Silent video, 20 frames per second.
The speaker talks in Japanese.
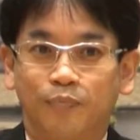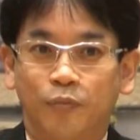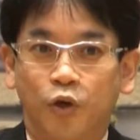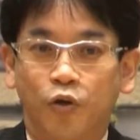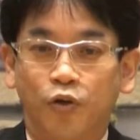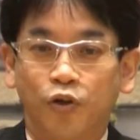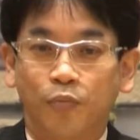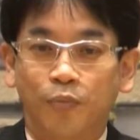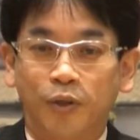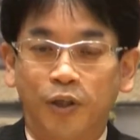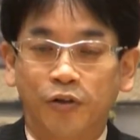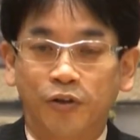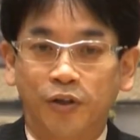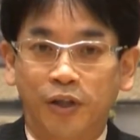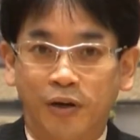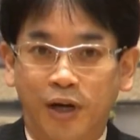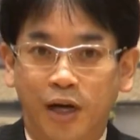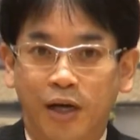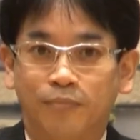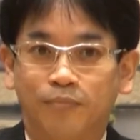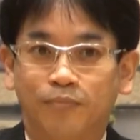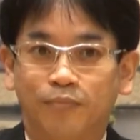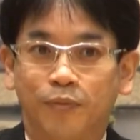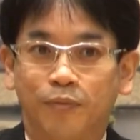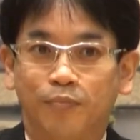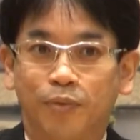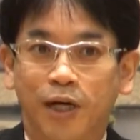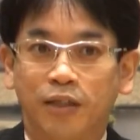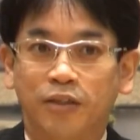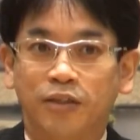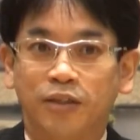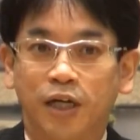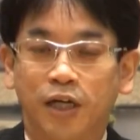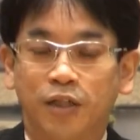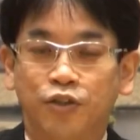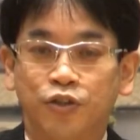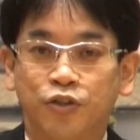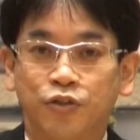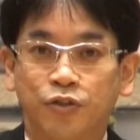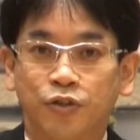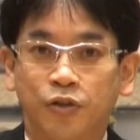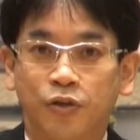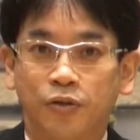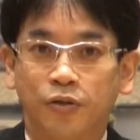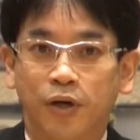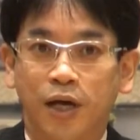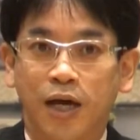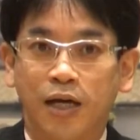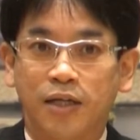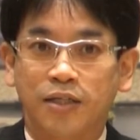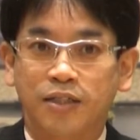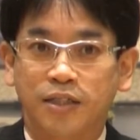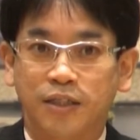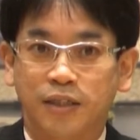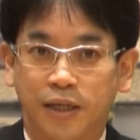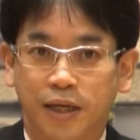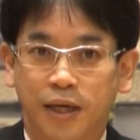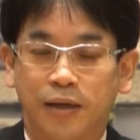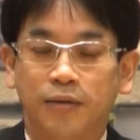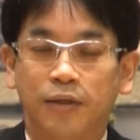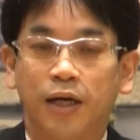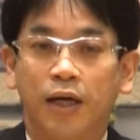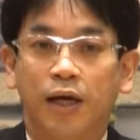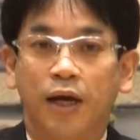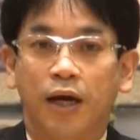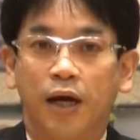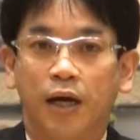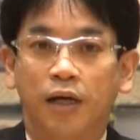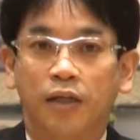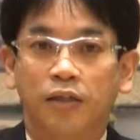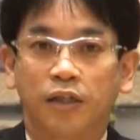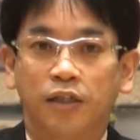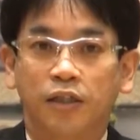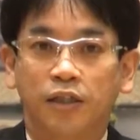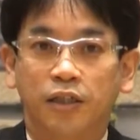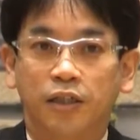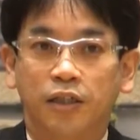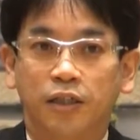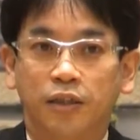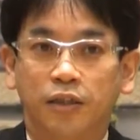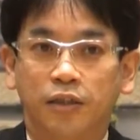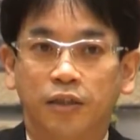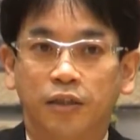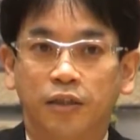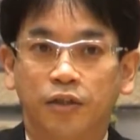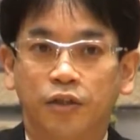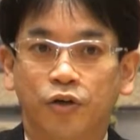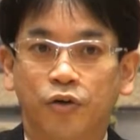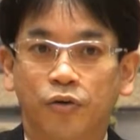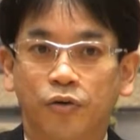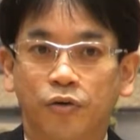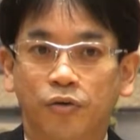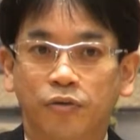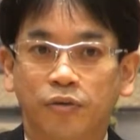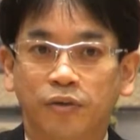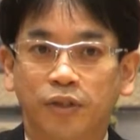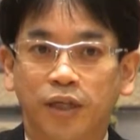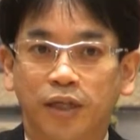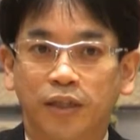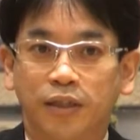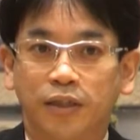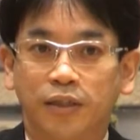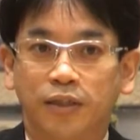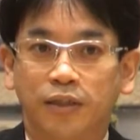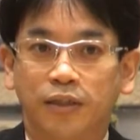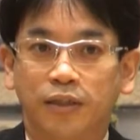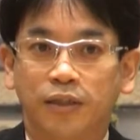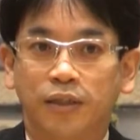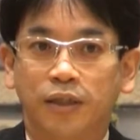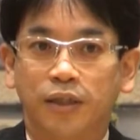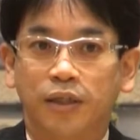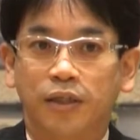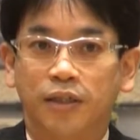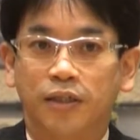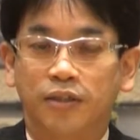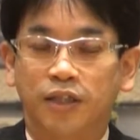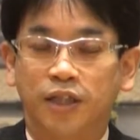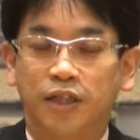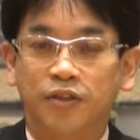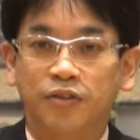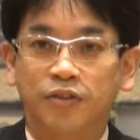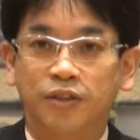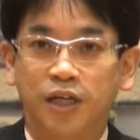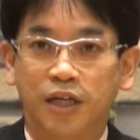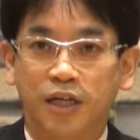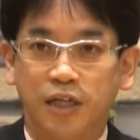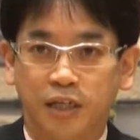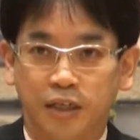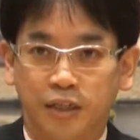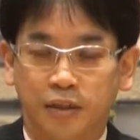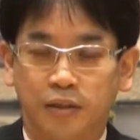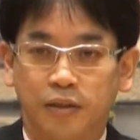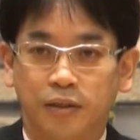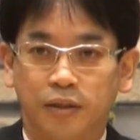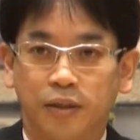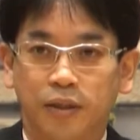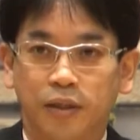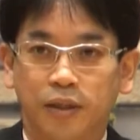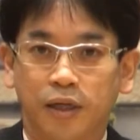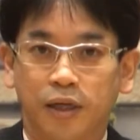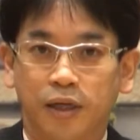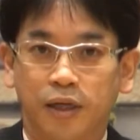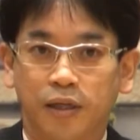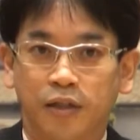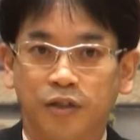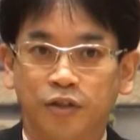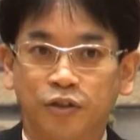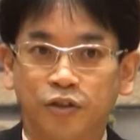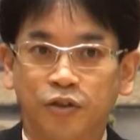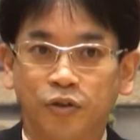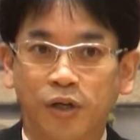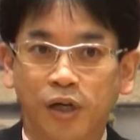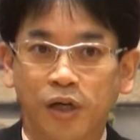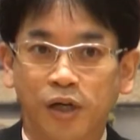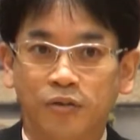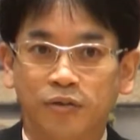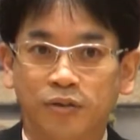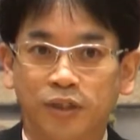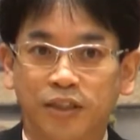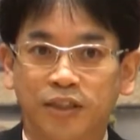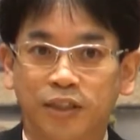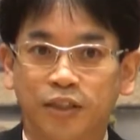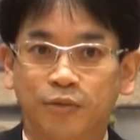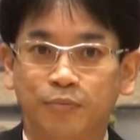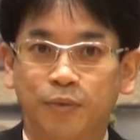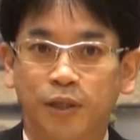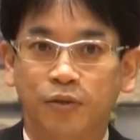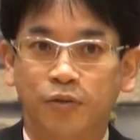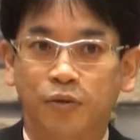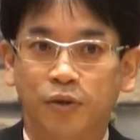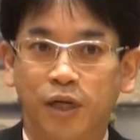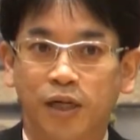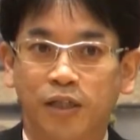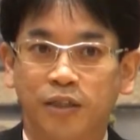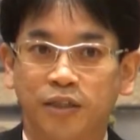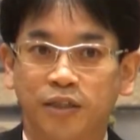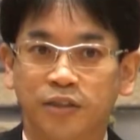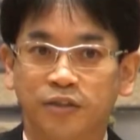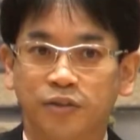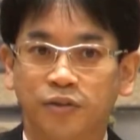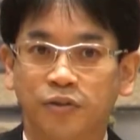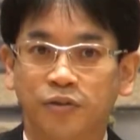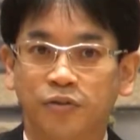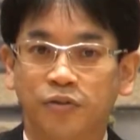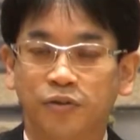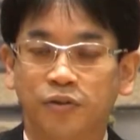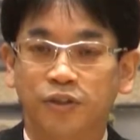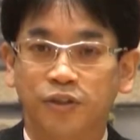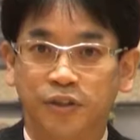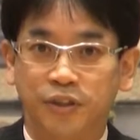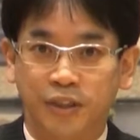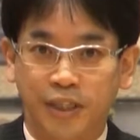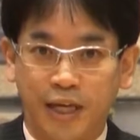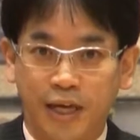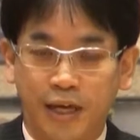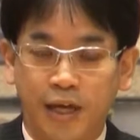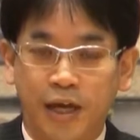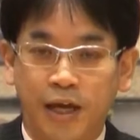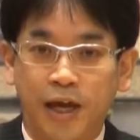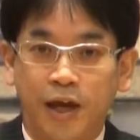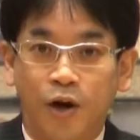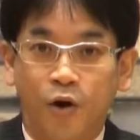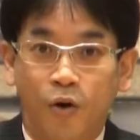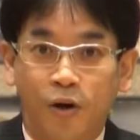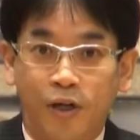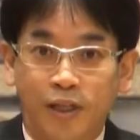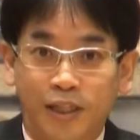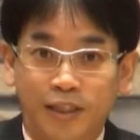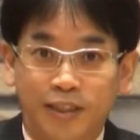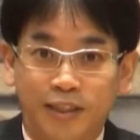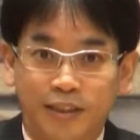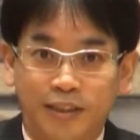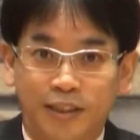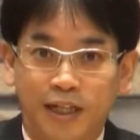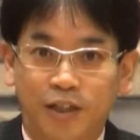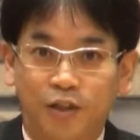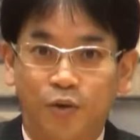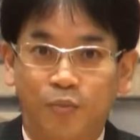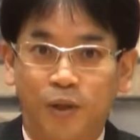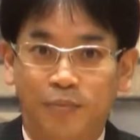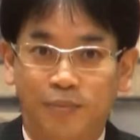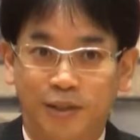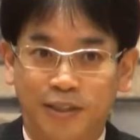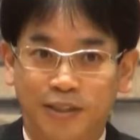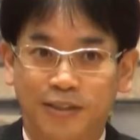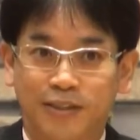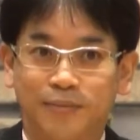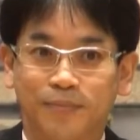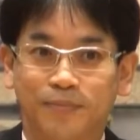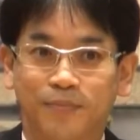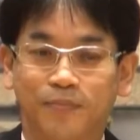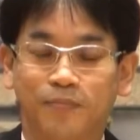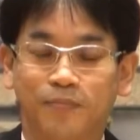このビデオではプラツが中京と阪神で新たに日本国内石油製品陸上価格のアセスメントを開始することについてお話ししたいと思います